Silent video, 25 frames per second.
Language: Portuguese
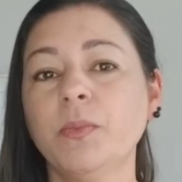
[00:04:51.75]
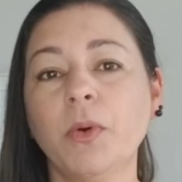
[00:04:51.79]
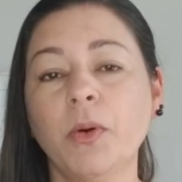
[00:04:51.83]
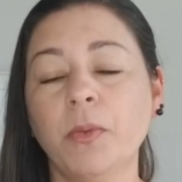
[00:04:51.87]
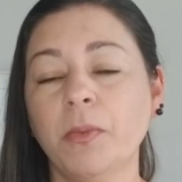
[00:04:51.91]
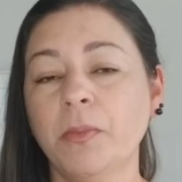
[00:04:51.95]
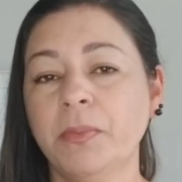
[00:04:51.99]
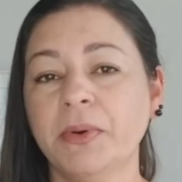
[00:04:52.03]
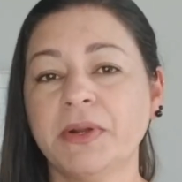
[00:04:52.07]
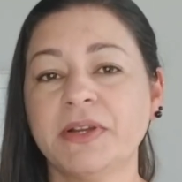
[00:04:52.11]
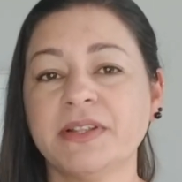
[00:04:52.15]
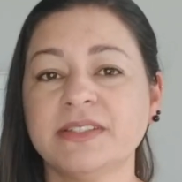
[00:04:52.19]

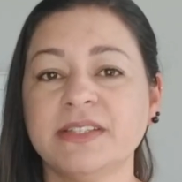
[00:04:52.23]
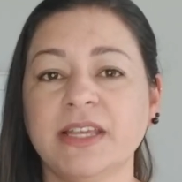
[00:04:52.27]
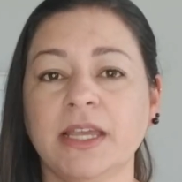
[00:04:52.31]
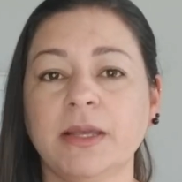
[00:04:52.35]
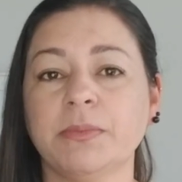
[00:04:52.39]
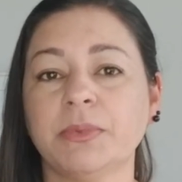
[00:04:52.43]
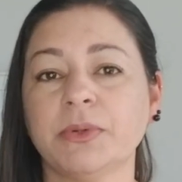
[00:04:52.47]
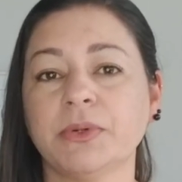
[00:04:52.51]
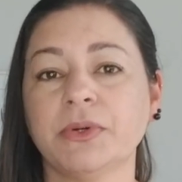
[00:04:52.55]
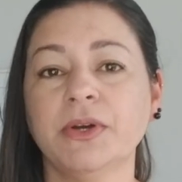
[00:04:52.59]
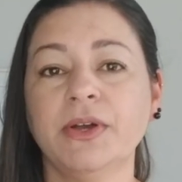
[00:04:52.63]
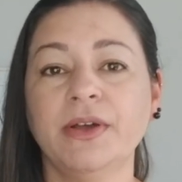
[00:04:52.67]
Como por
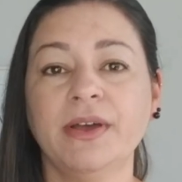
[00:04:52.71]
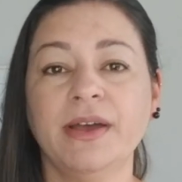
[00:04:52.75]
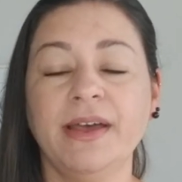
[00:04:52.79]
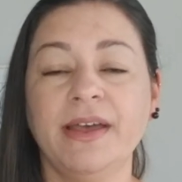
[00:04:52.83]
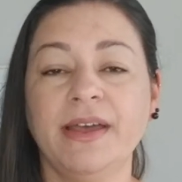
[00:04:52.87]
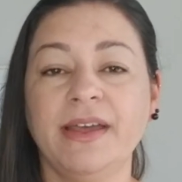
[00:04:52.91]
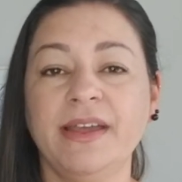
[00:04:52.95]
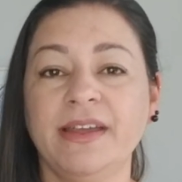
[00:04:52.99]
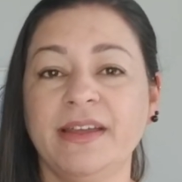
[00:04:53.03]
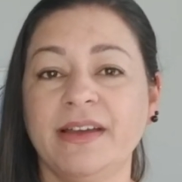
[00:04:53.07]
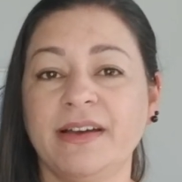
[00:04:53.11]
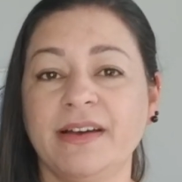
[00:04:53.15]
exemplo,
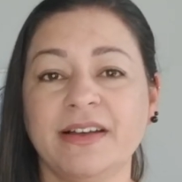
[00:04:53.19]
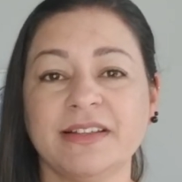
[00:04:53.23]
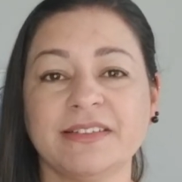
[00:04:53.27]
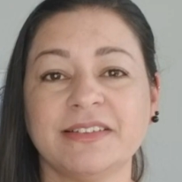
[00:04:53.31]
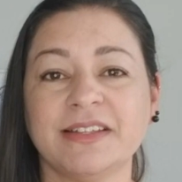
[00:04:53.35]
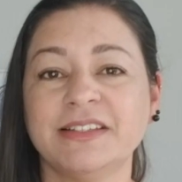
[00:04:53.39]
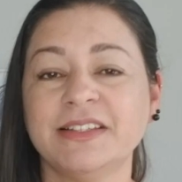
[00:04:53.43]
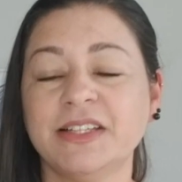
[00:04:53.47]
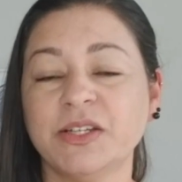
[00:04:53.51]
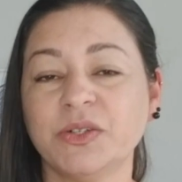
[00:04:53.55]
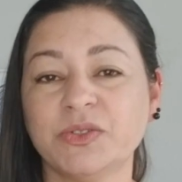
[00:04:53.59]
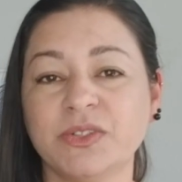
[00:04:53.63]
é,
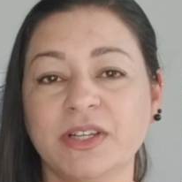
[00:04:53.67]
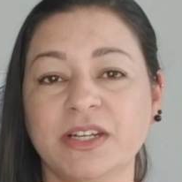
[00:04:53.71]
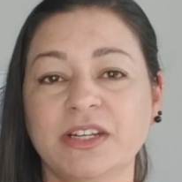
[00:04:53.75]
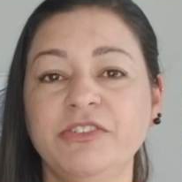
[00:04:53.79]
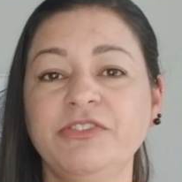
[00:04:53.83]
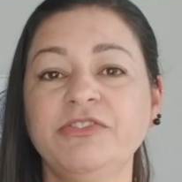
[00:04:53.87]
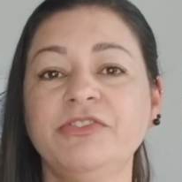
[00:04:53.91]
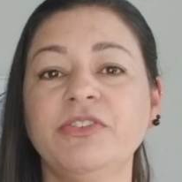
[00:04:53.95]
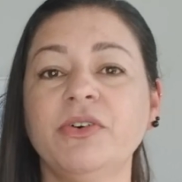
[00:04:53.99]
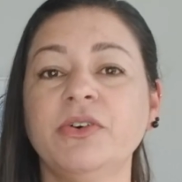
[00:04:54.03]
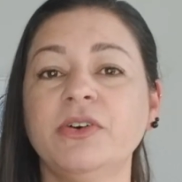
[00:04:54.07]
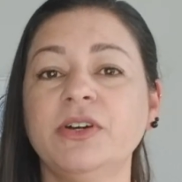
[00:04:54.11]
atender o
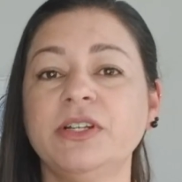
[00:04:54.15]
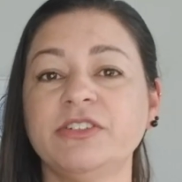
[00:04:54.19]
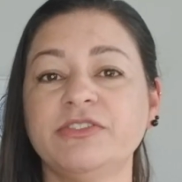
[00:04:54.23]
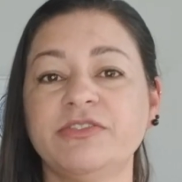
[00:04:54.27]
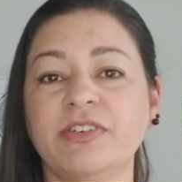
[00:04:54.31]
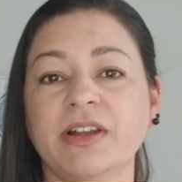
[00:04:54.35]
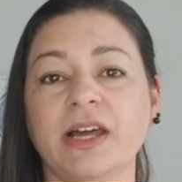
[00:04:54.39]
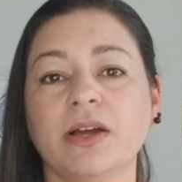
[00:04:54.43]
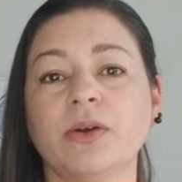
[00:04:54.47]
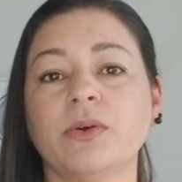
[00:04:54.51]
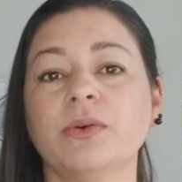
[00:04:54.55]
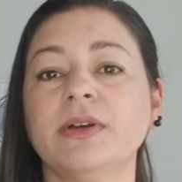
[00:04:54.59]
telefone,
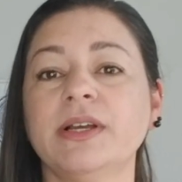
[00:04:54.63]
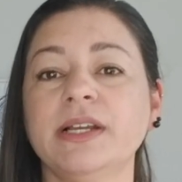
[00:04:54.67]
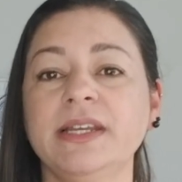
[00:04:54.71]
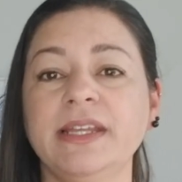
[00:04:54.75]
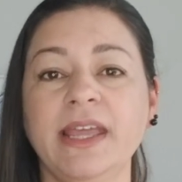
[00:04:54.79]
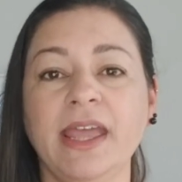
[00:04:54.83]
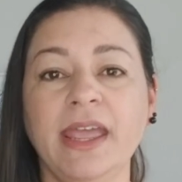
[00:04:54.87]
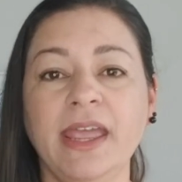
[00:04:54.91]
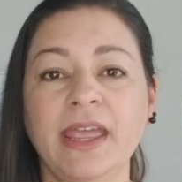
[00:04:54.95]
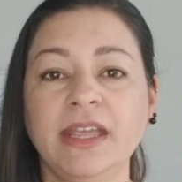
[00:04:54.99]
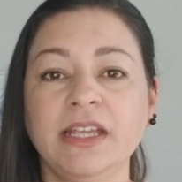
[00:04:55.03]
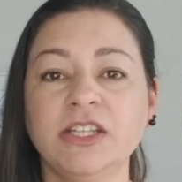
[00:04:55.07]
falar com o
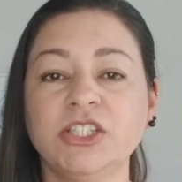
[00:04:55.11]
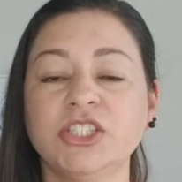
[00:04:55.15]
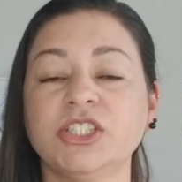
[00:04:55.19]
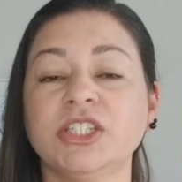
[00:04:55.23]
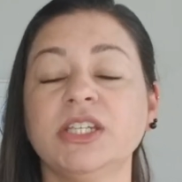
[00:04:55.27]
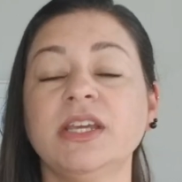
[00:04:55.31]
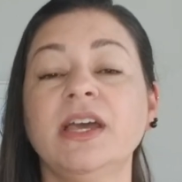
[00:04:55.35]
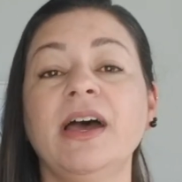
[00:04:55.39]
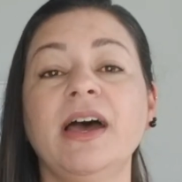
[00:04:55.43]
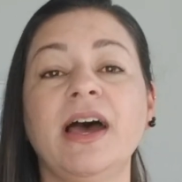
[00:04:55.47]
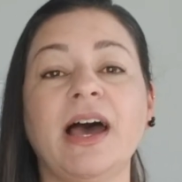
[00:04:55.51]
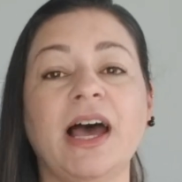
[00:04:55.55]

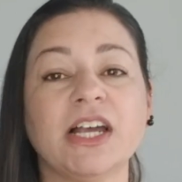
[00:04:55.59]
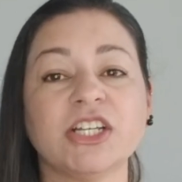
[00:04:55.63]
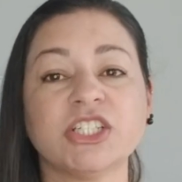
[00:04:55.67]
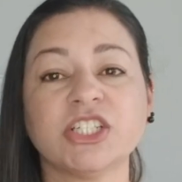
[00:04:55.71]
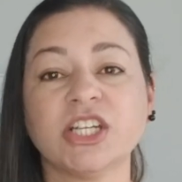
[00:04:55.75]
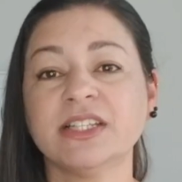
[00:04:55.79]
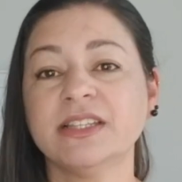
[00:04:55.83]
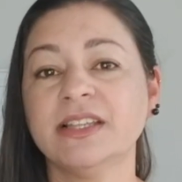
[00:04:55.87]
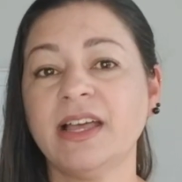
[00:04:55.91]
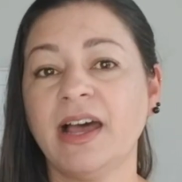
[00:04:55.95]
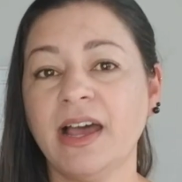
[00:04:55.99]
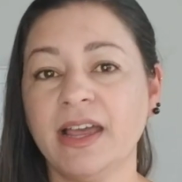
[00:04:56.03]
cliente,
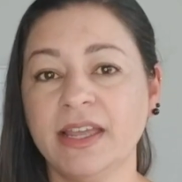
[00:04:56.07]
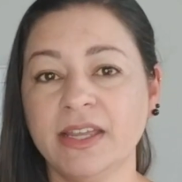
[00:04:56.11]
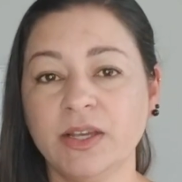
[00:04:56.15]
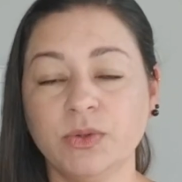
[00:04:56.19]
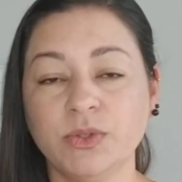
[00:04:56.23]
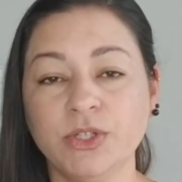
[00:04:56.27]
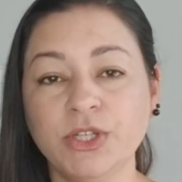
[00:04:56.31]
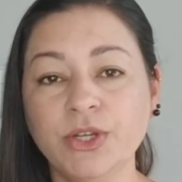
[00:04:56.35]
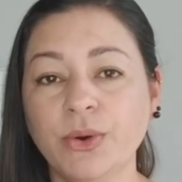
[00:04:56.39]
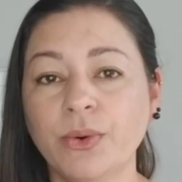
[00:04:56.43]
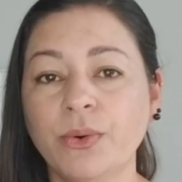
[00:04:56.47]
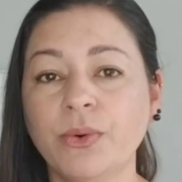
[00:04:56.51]
agendar
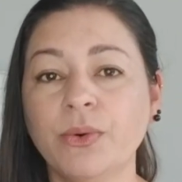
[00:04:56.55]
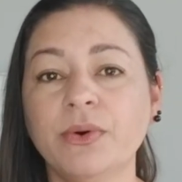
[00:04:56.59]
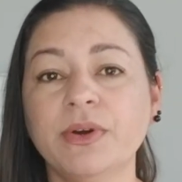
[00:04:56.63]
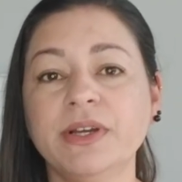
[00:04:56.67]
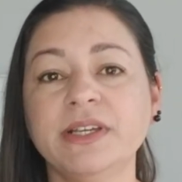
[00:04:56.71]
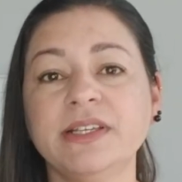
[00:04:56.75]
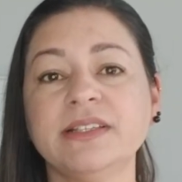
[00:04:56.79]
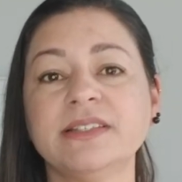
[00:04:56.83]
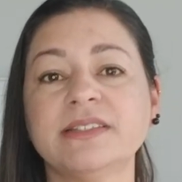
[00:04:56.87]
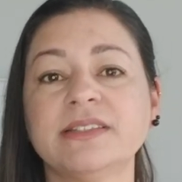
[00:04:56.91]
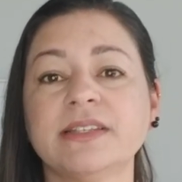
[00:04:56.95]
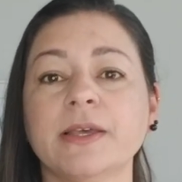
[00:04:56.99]

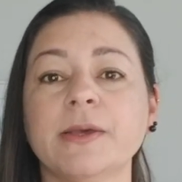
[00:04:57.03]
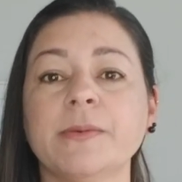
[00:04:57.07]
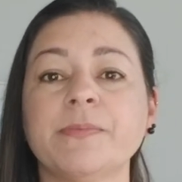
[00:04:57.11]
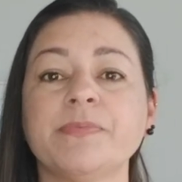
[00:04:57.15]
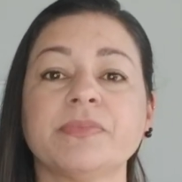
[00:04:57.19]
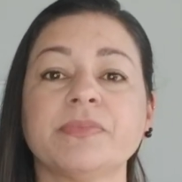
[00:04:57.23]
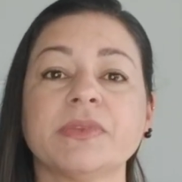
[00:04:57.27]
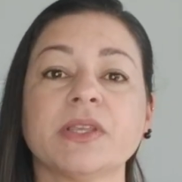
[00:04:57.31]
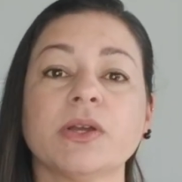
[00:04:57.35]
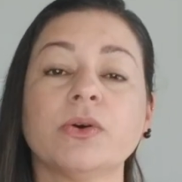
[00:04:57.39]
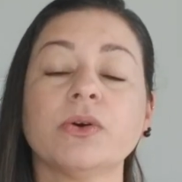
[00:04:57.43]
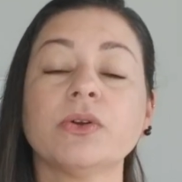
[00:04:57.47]
reuniões,
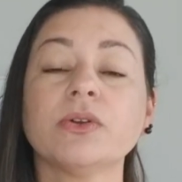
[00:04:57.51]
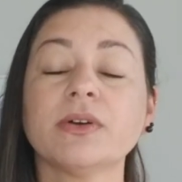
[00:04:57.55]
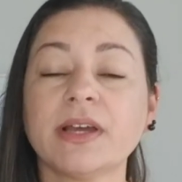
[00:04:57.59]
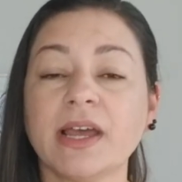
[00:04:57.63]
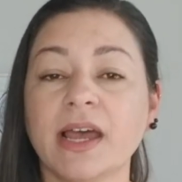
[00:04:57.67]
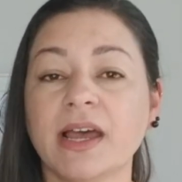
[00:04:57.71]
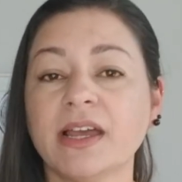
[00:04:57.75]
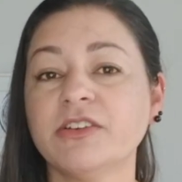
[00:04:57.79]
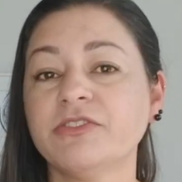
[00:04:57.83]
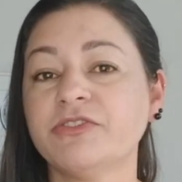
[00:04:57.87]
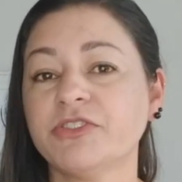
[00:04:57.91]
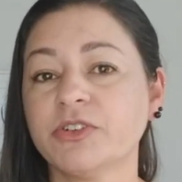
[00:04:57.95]

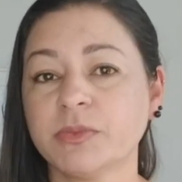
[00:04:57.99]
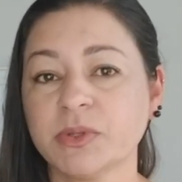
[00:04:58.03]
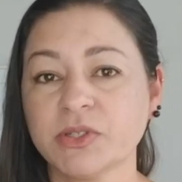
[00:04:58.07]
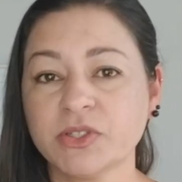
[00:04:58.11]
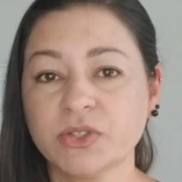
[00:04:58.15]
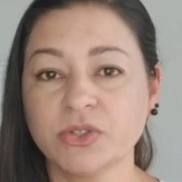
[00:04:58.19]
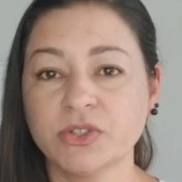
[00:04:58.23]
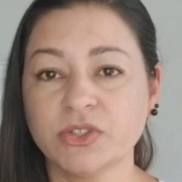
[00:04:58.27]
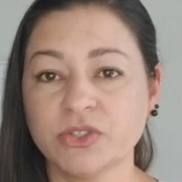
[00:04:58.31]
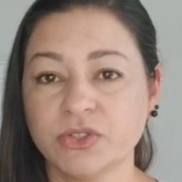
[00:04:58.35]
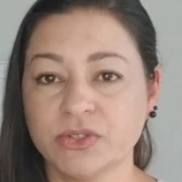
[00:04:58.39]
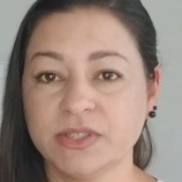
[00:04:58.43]
colocar
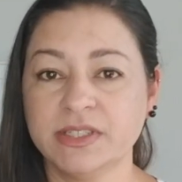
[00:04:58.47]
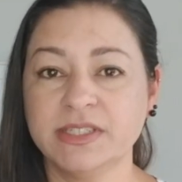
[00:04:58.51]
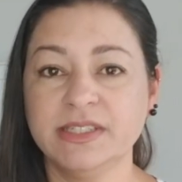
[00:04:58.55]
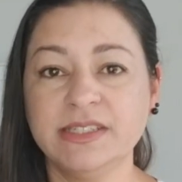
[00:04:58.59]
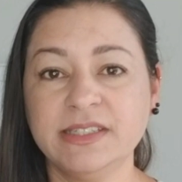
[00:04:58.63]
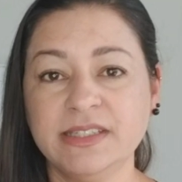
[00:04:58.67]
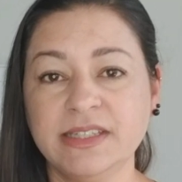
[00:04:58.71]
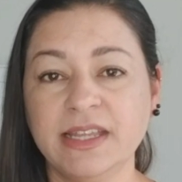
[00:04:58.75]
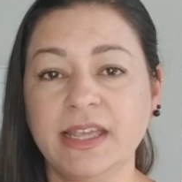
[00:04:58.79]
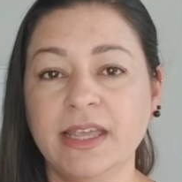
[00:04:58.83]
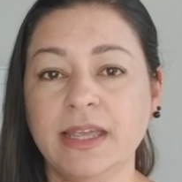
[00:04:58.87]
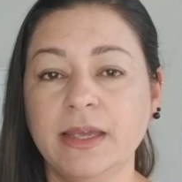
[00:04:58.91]
informações no
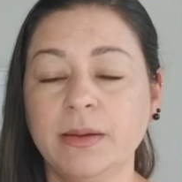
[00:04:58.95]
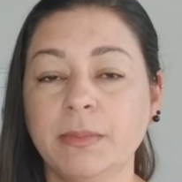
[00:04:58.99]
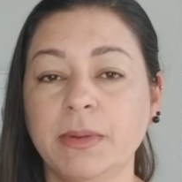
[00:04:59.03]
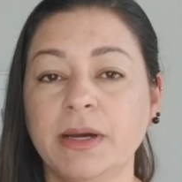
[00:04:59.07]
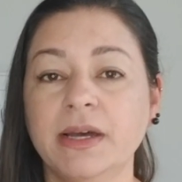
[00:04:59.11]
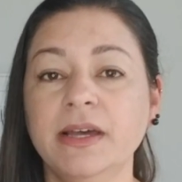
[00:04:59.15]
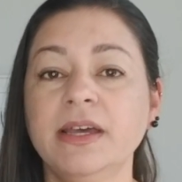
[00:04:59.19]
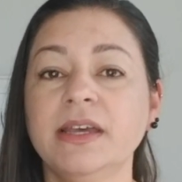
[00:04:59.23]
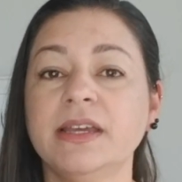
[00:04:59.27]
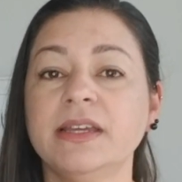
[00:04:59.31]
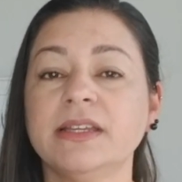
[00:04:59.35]
sistema.